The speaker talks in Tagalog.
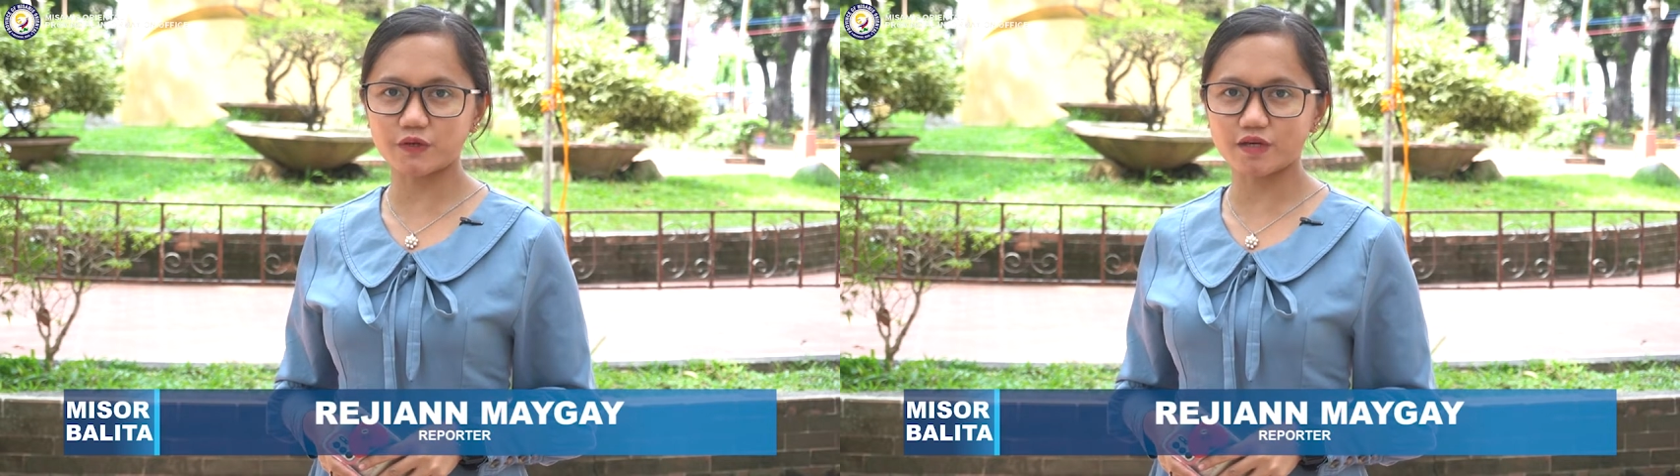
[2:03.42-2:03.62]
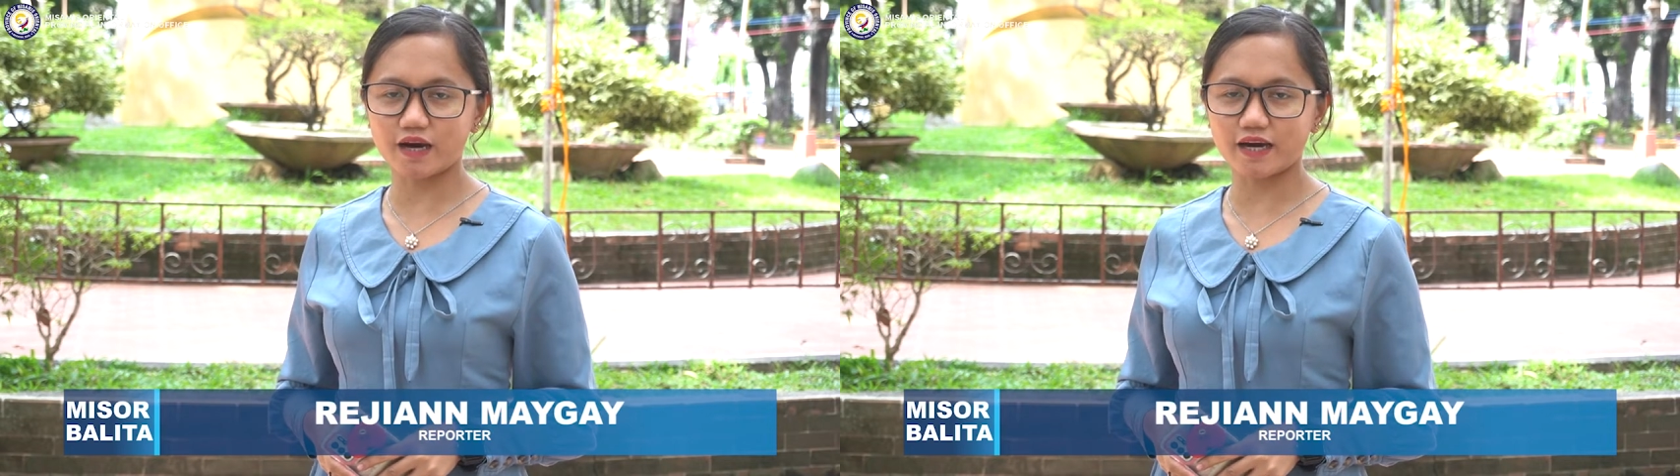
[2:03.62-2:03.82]

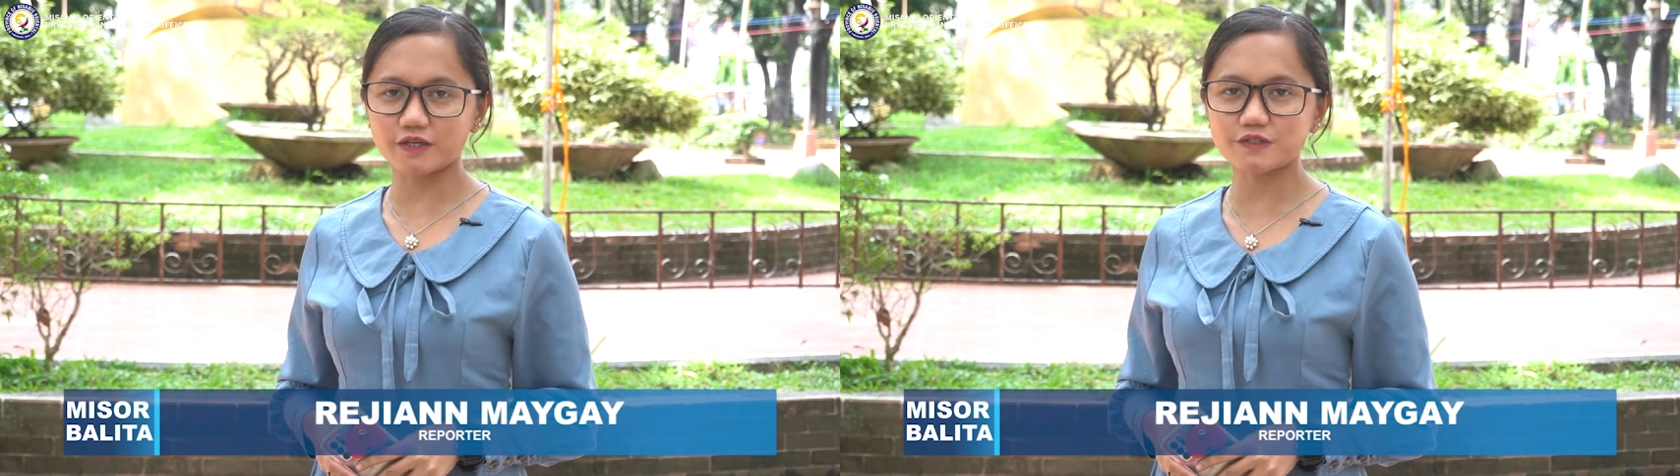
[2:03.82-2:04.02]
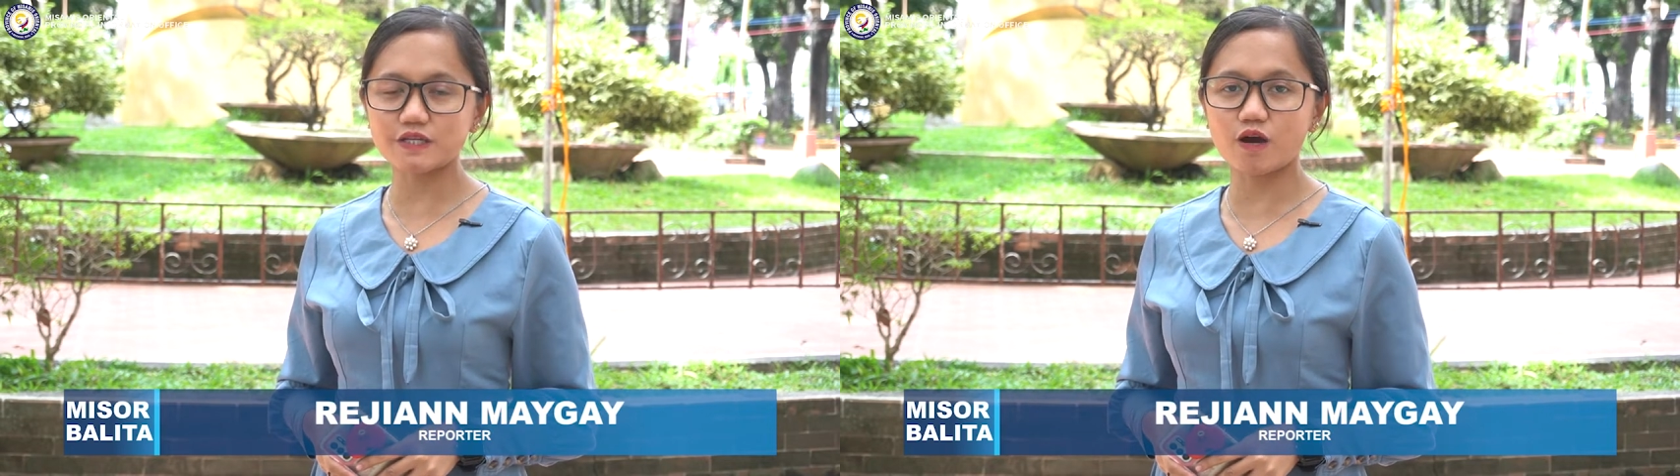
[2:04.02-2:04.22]
gayud
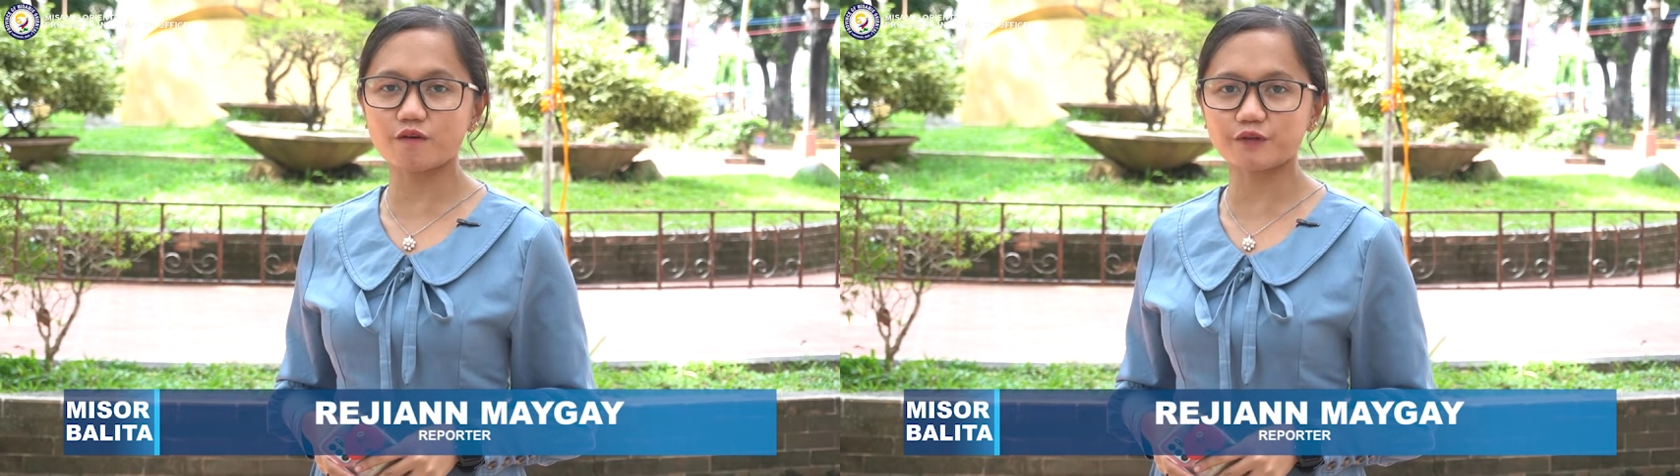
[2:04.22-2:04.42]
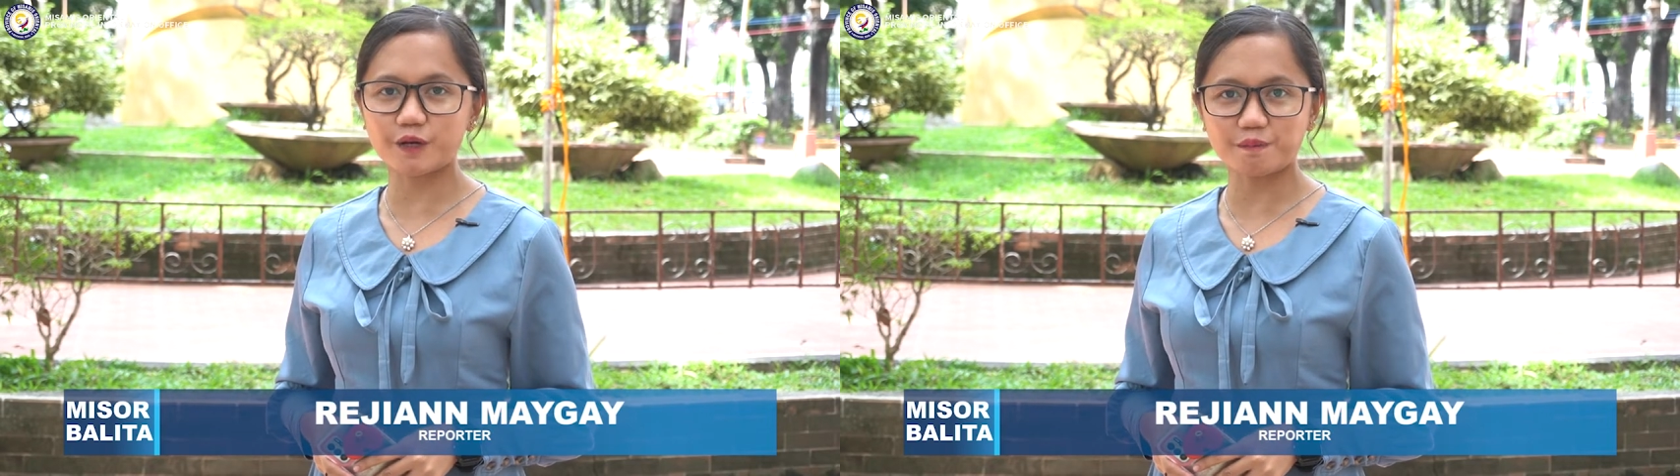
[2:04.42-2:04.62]
kaayo si
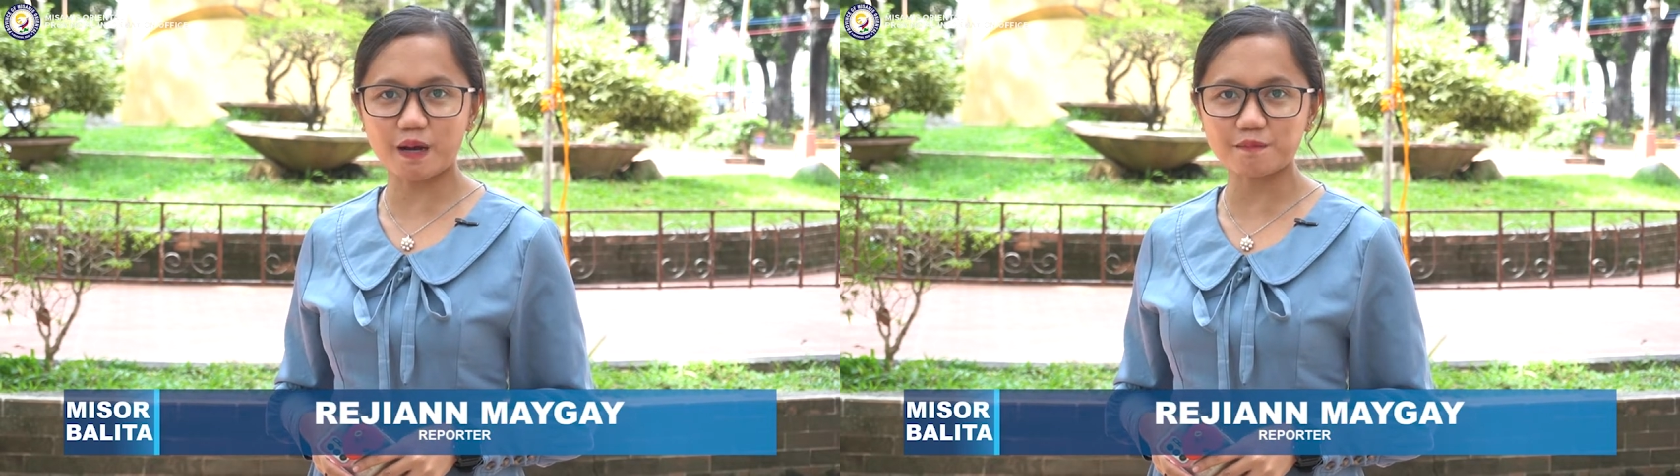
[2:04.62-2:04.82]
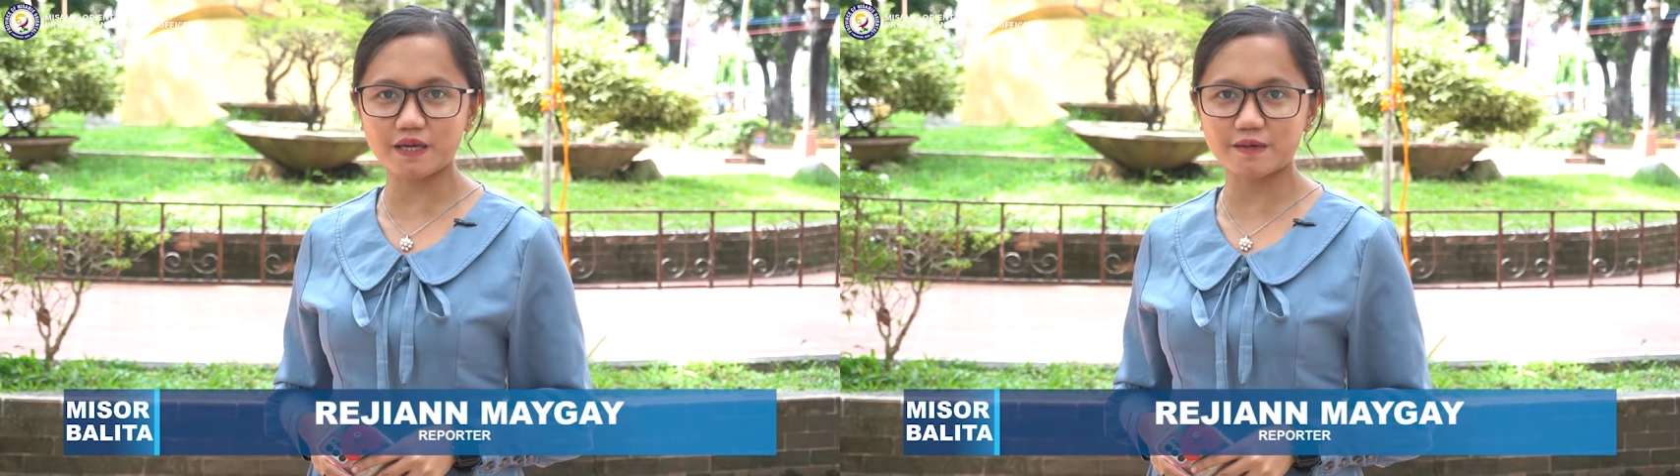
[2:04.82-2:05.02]
Governor
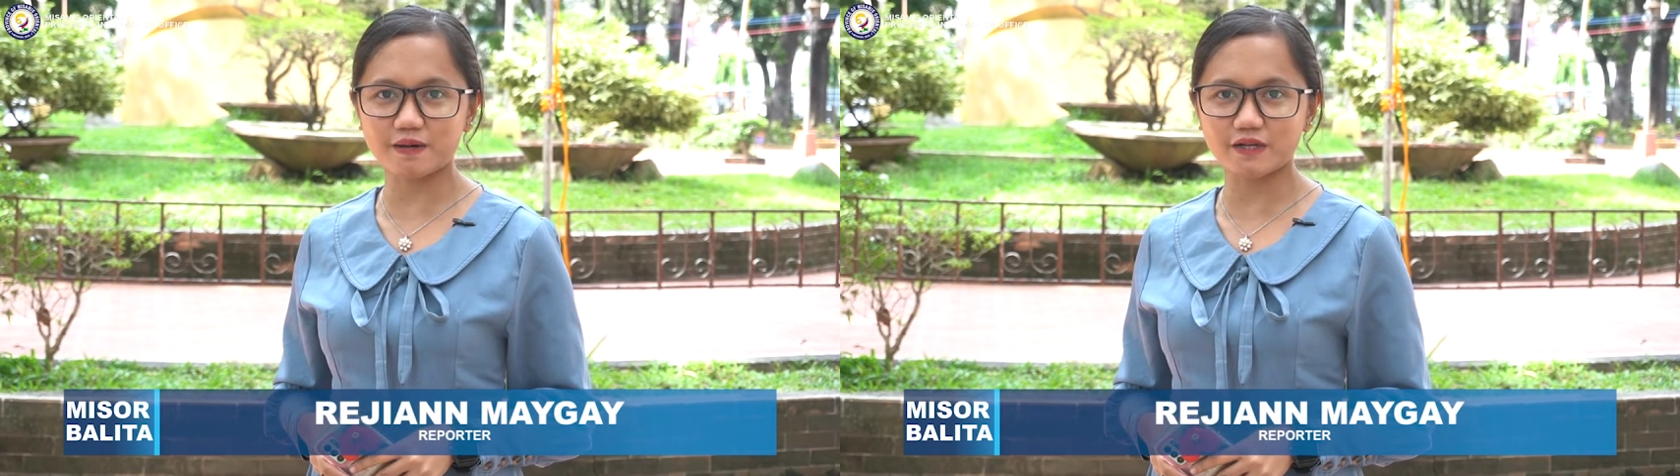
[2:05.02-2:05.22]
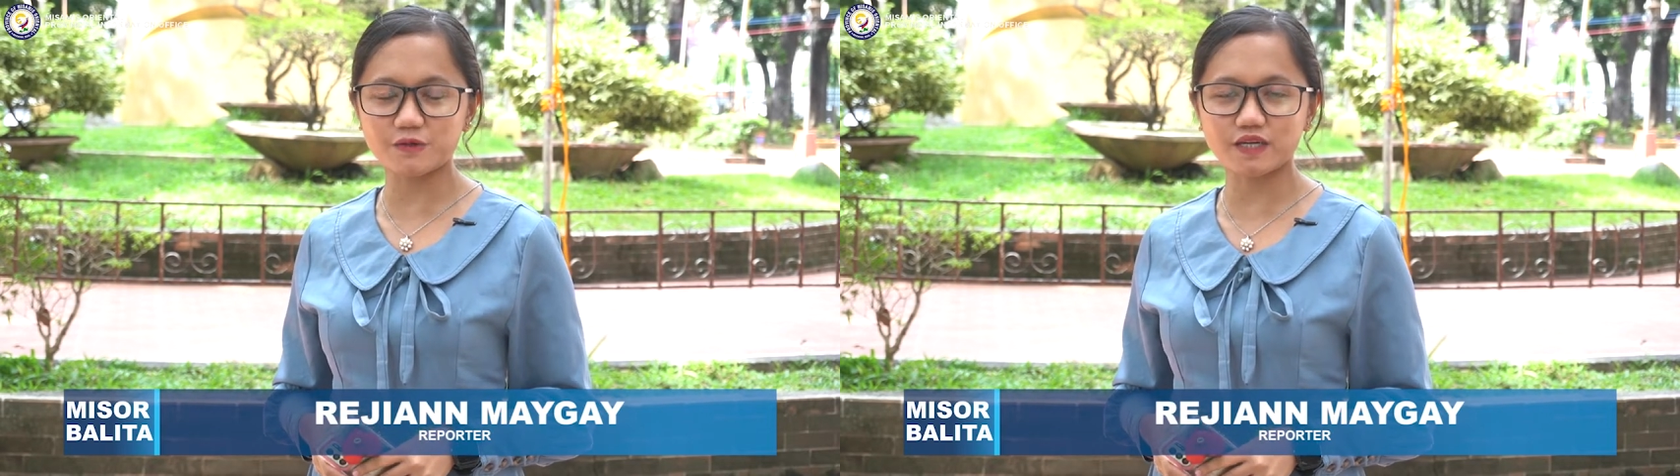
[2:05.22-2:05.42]
Bumpy
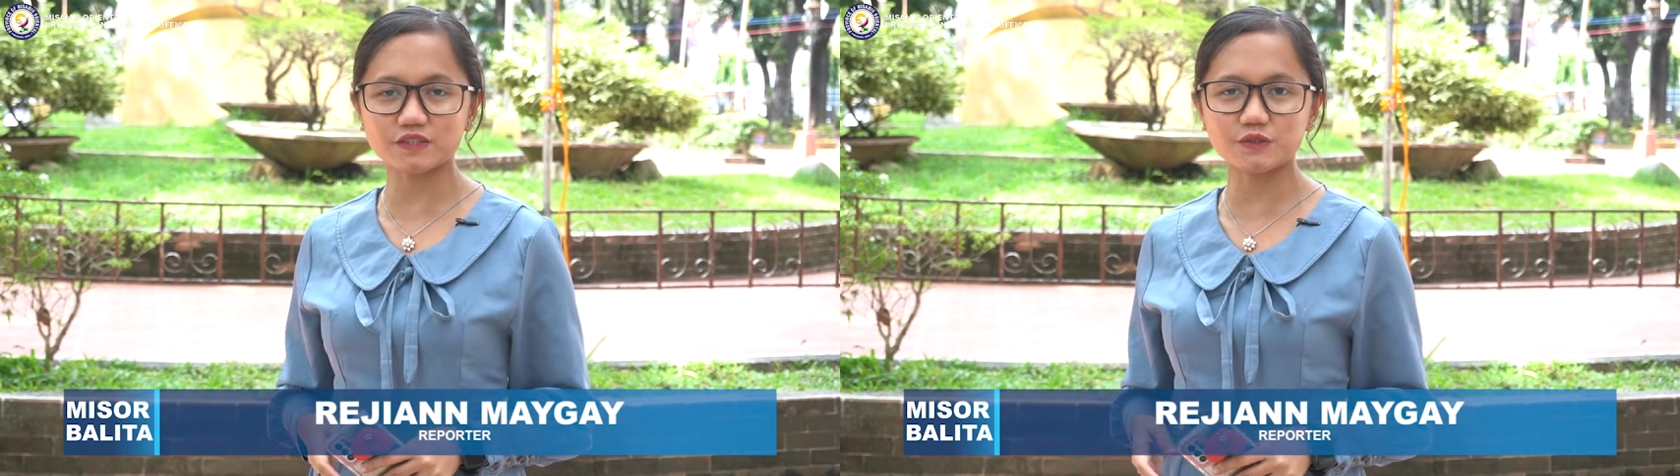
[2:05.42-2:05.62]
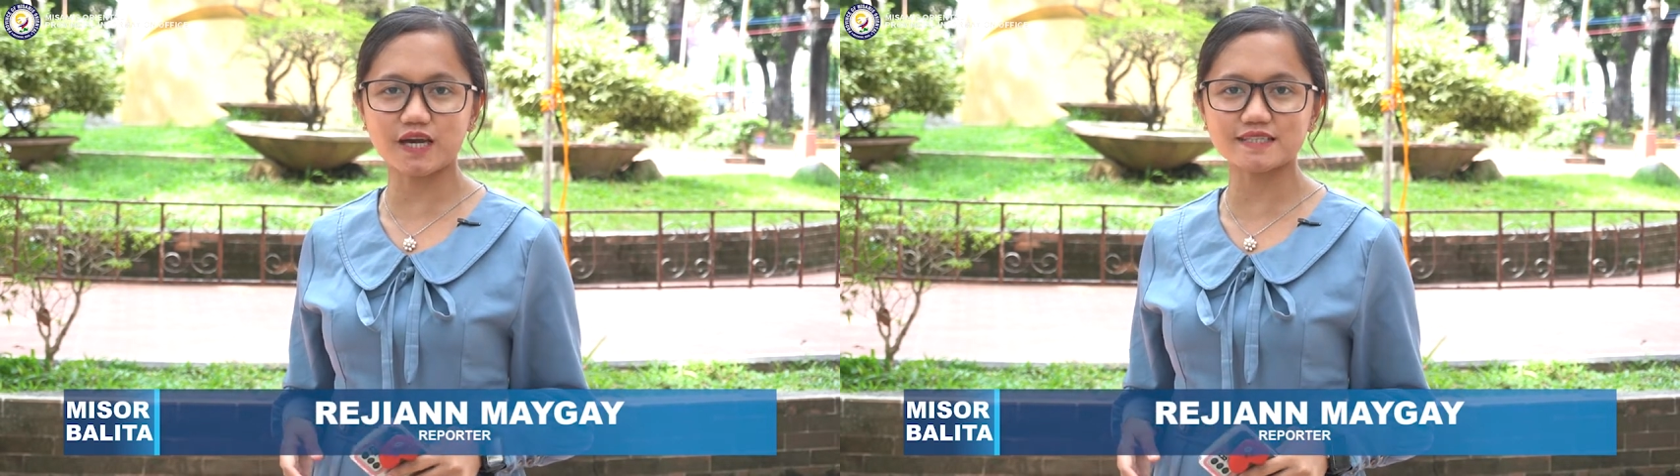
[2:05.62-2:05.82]
Imanong ngadto